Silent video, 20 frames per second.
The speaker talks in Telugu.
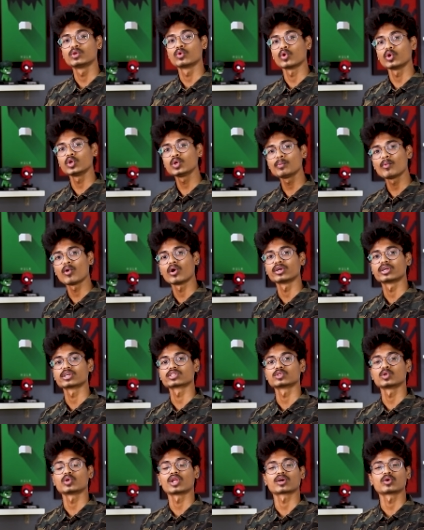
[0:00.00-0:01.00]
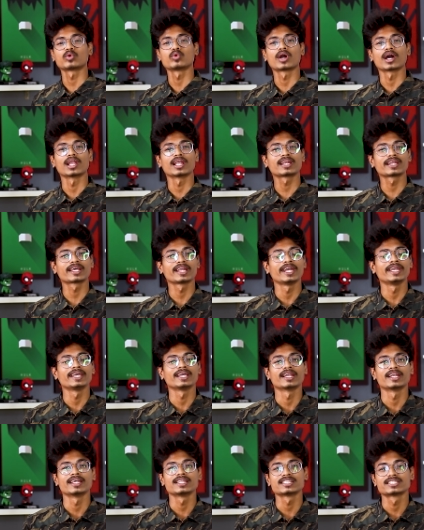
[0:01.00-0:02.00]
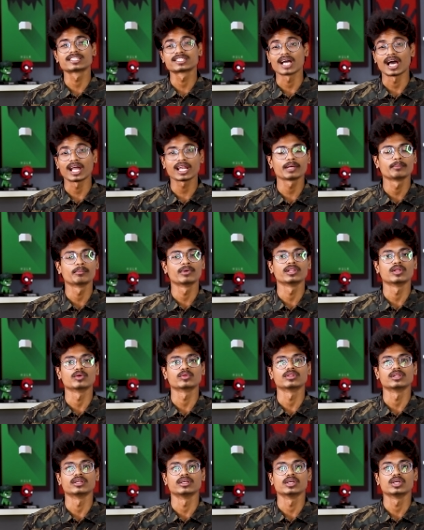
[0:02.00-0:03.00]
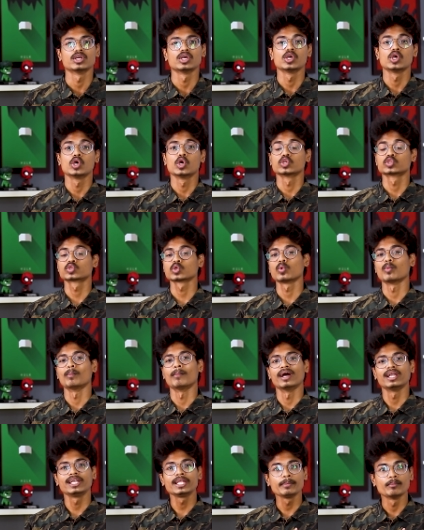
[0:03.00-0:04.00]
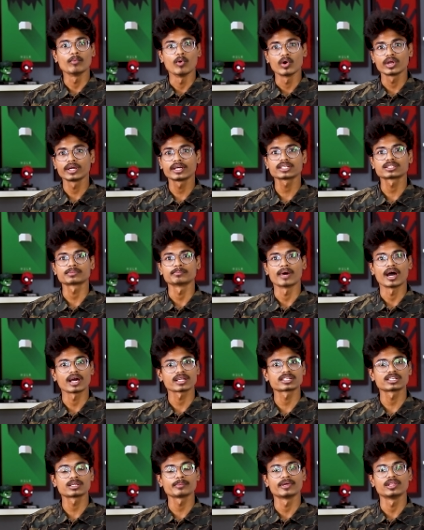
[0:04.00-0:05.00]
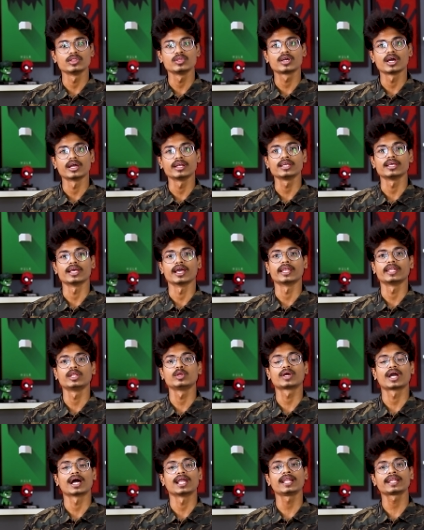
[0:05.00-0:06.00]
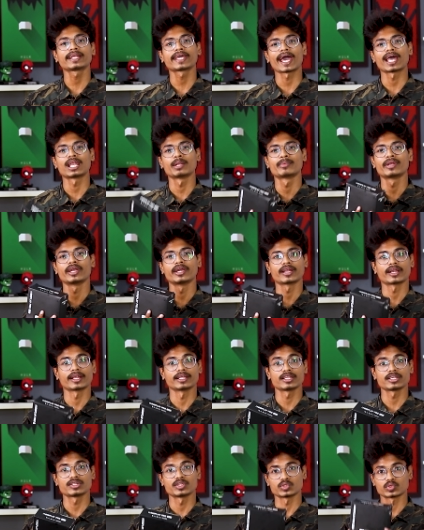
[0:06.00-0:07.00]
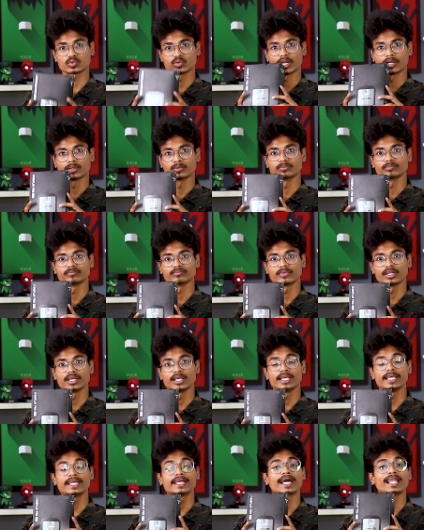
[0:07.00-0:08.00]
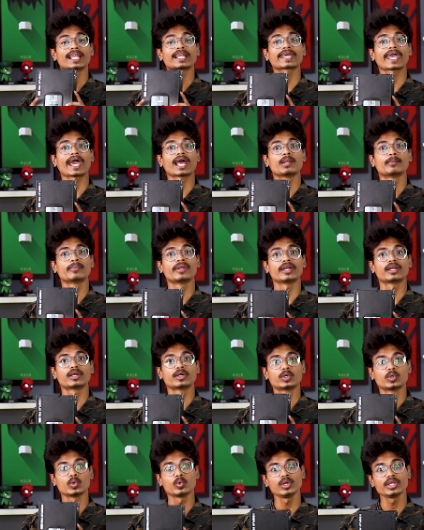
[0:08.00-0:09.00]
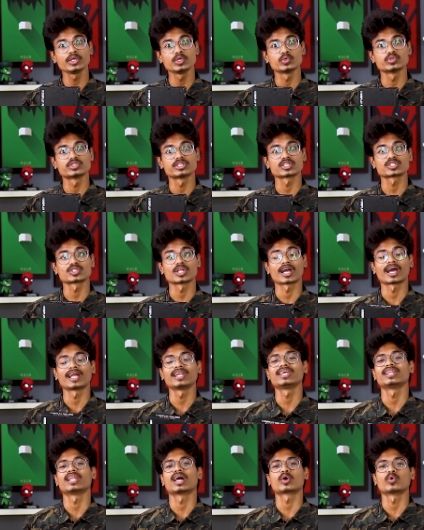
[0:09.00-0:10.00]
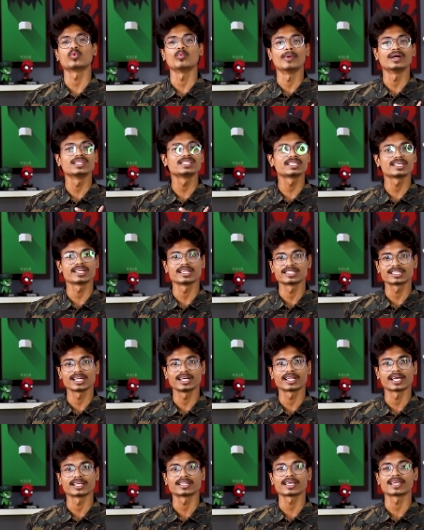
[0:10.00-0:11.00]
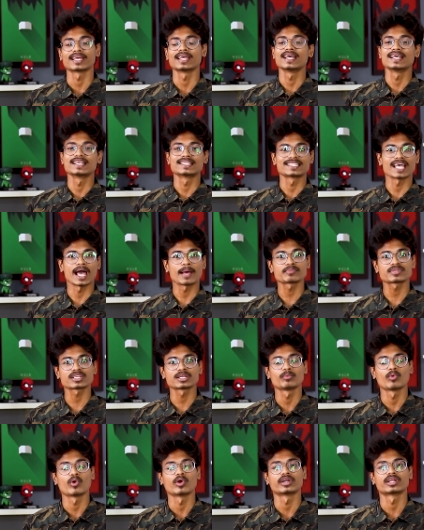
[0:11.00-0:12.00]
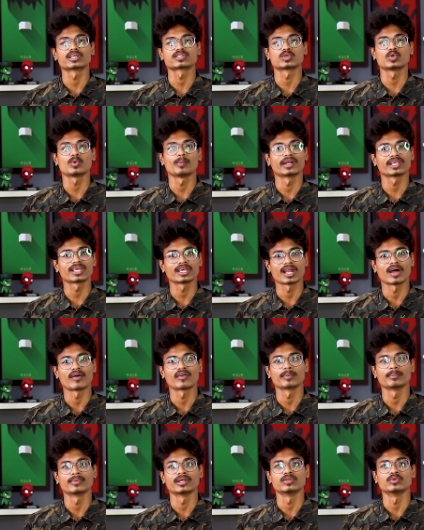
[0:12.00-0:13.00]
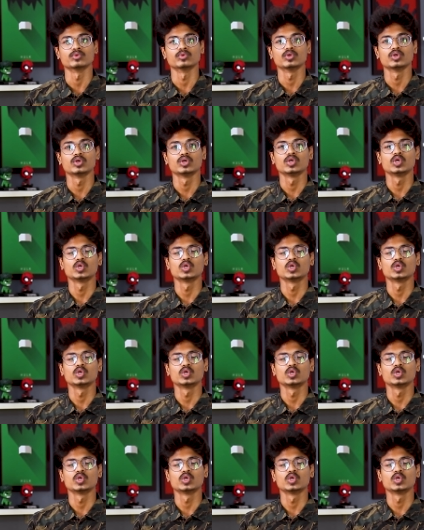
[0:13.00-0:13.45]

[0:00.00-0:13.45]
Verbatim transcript: ఈ రెండు మానిటర్స్లో నాకు కలర్ గ్రేడింగ్ అనేది చాలా ఇబ్బంది అవుతుంది సో మళ్ళీ మానిటర్స్ మార్చడం ఎందుకని నేను కలర్ క్యాలిబ్రేటర్ అయితే తీసుకున్నాను ఈ కలర్ క్యాలిబ్రేటర్ టూల్ని యూజ్ చేసినా కానీ నాకు మంచి రిజల్ట్ అయితే శాంసంగ్ మానిటర్స్లో మనకి రావడం లేదు